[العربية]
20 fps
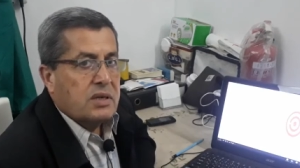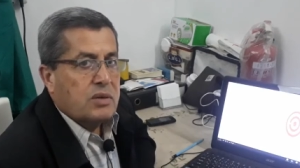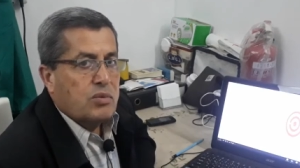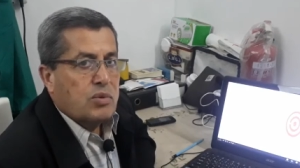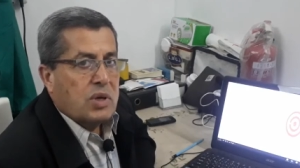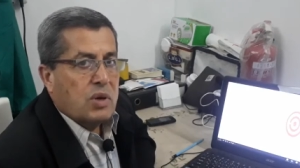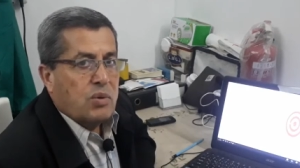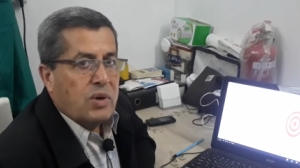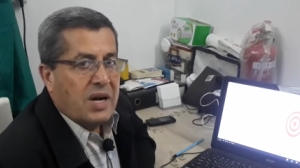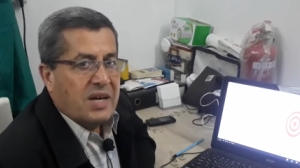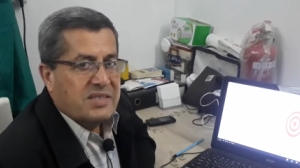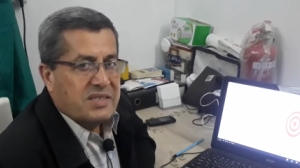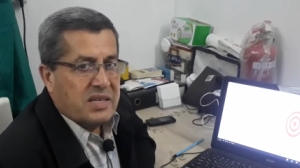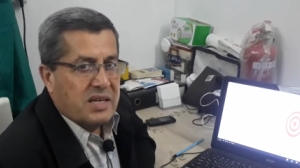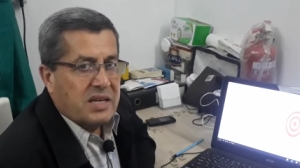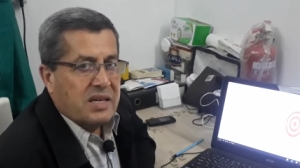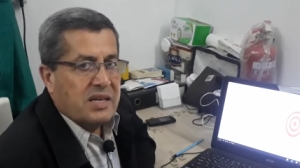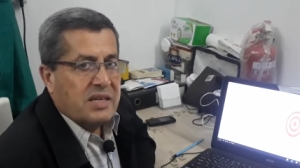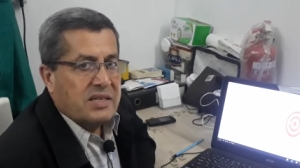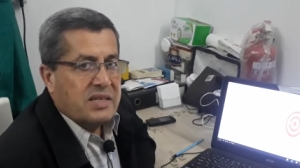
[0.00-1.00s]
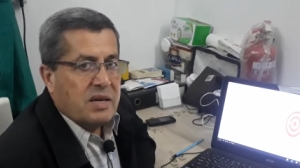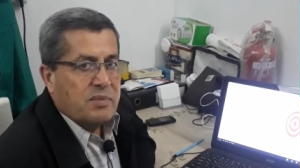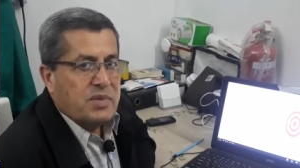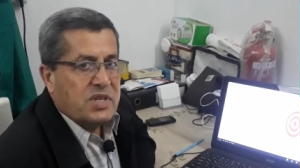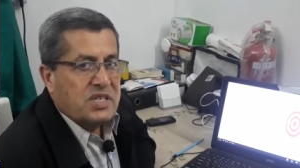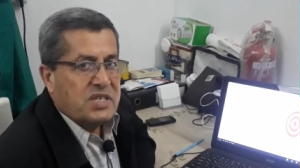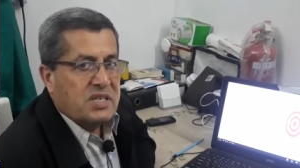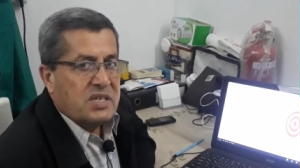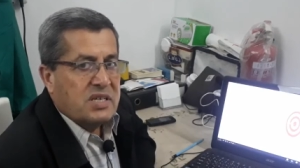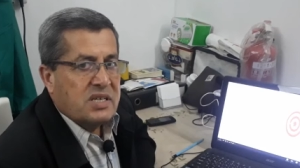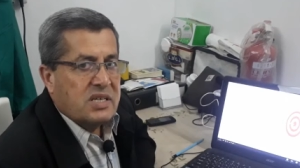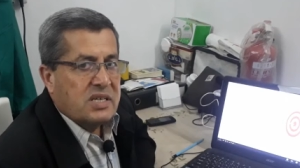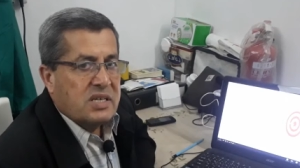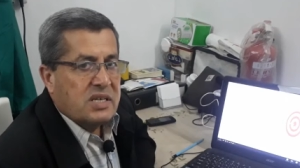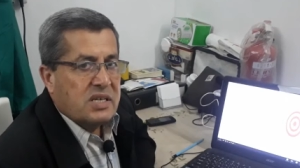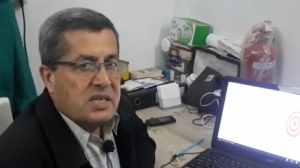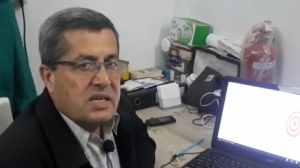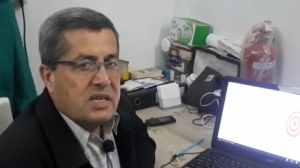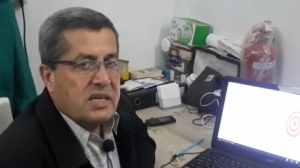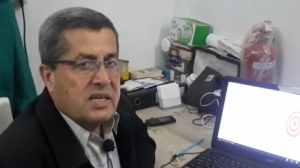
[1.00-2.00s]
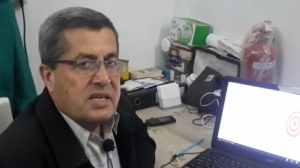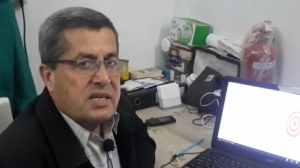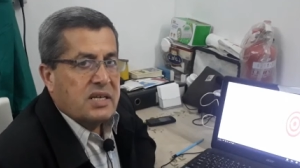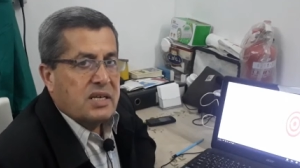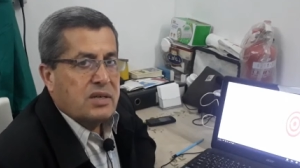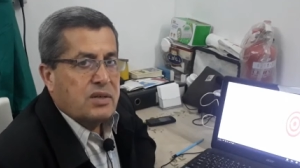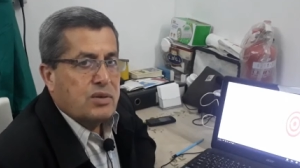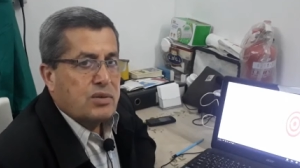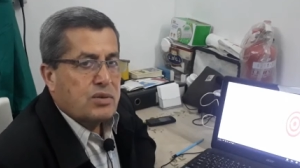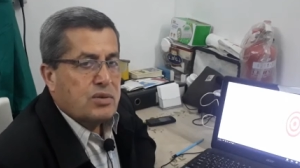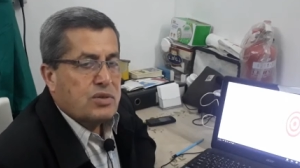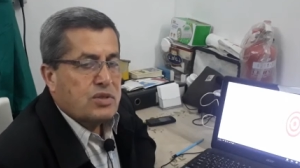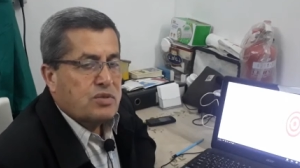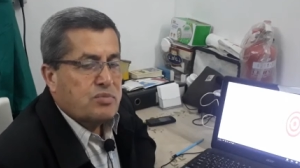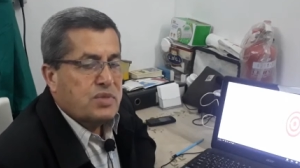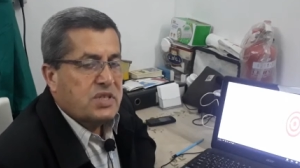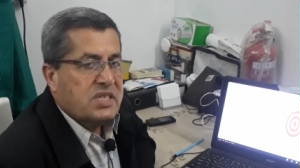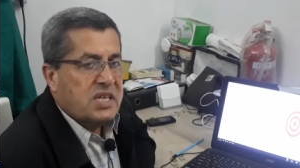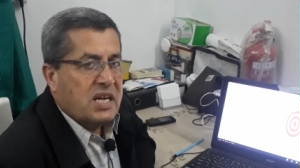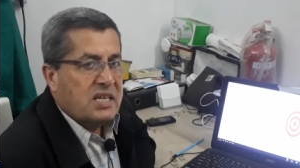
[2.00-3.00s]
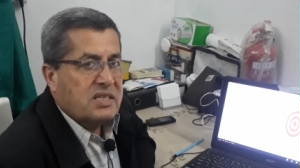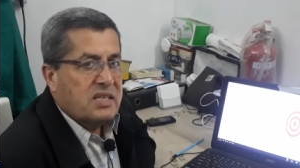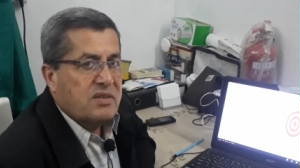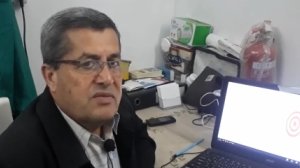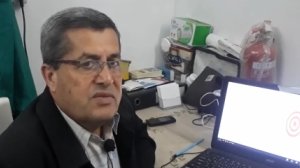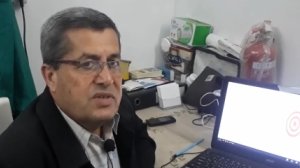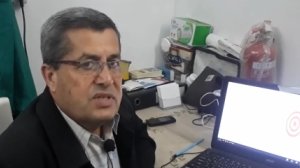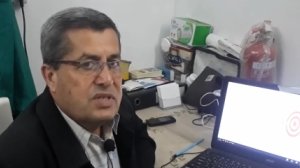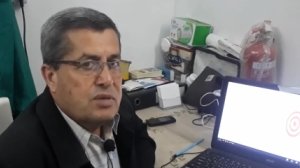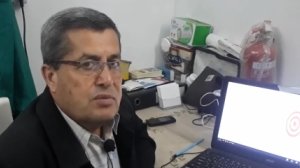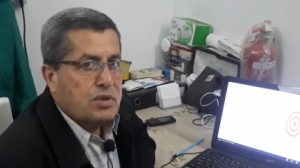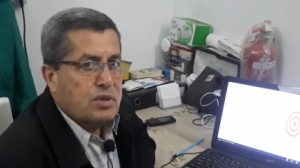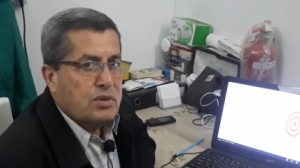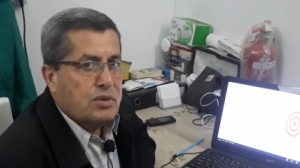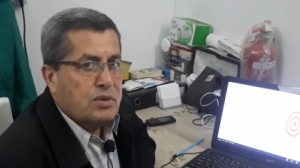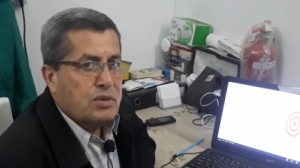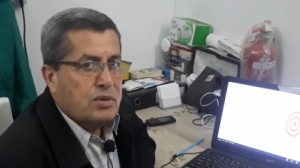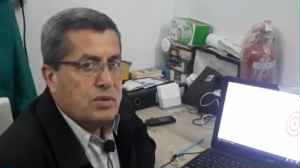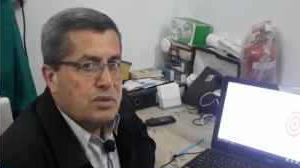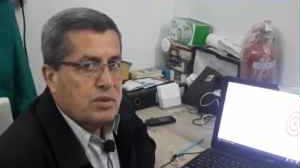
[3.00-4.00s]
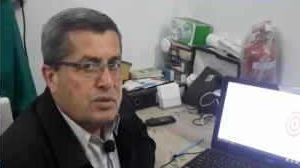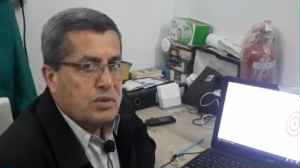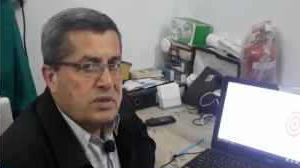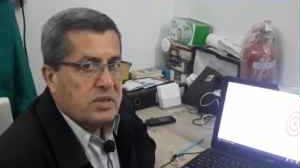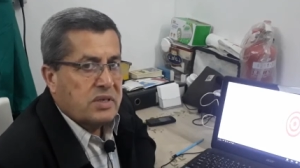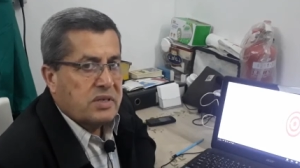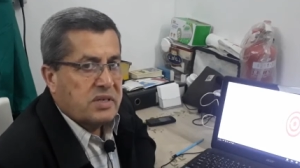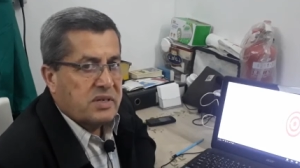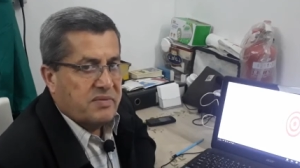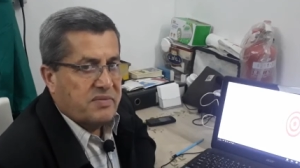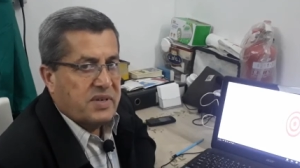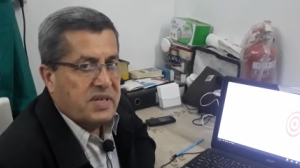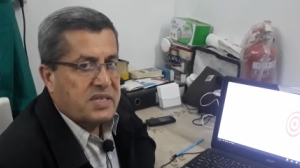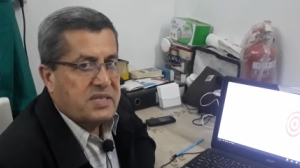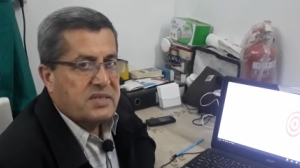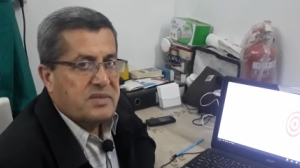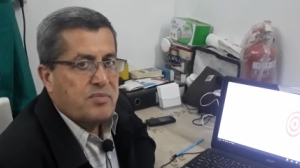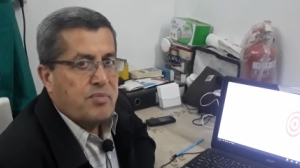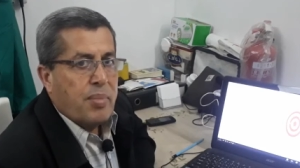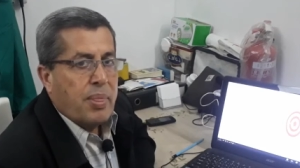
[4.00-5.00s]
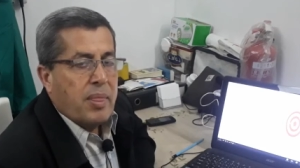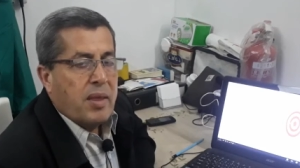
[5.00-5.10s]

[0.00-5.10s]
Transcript: ولو حصل دمج للي هي نيورونز بتاعة الفيستيبولو اوكولار ريفلكس